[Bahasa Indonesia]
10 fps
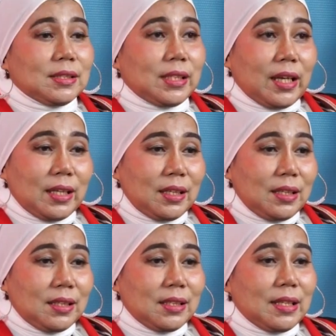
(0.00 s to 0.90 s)
sharing
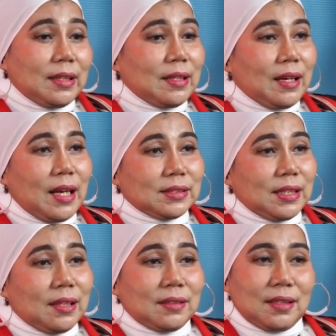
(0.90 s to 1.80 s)
ide dan
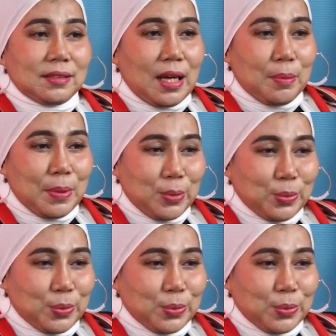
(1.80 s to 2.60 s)
gagasan tentang Maluku.